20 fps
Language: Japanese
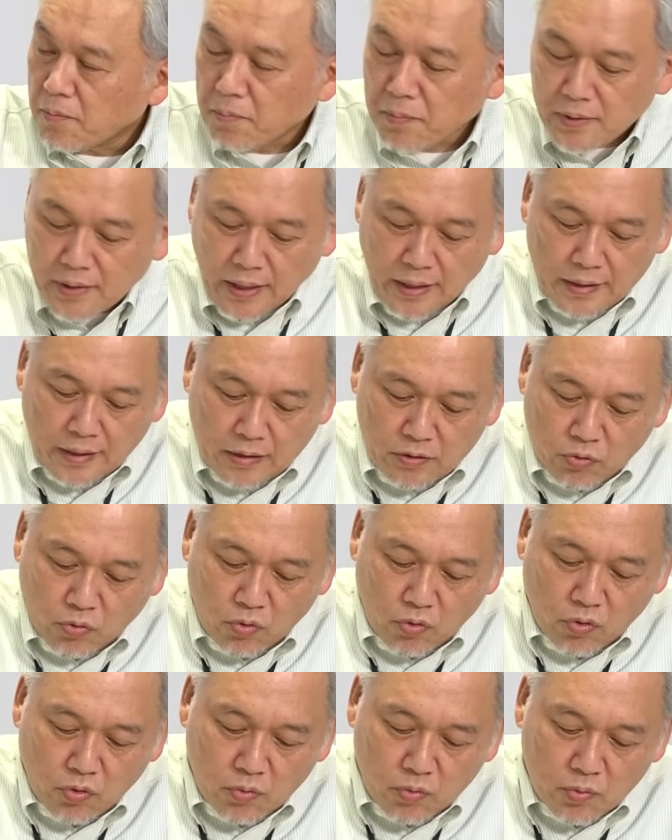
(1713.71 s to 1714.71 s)
みたいなと
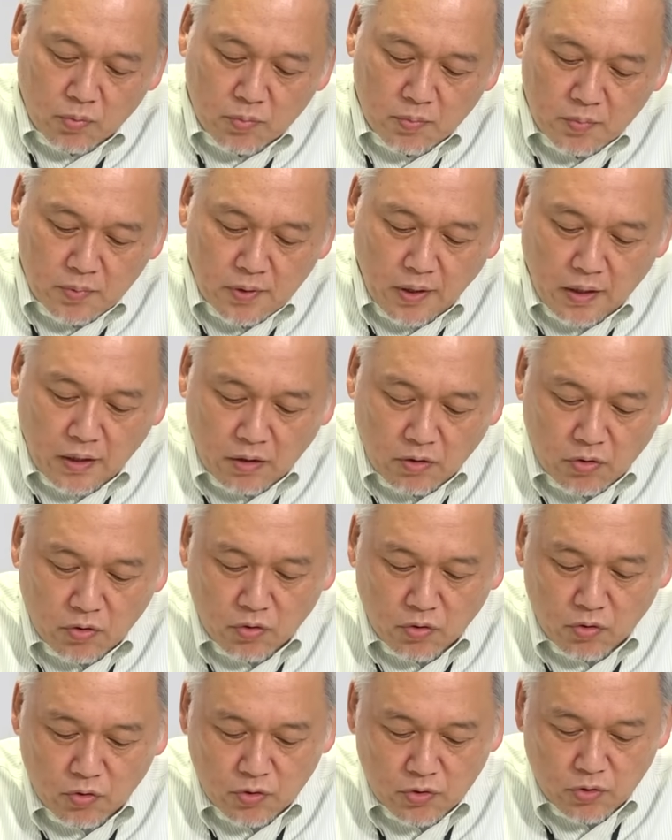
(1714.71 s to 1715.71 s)
ころみたいな
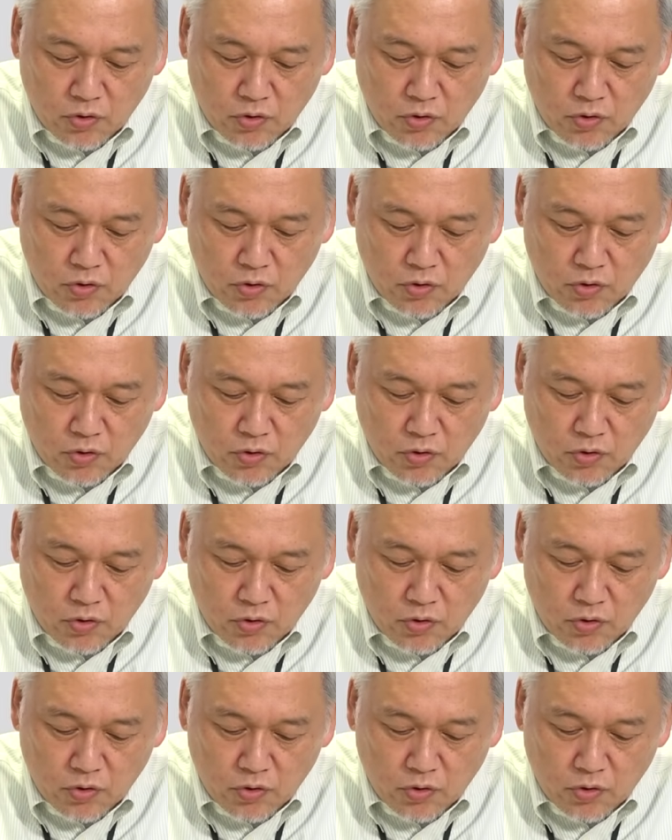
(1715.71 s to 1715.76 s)
のを、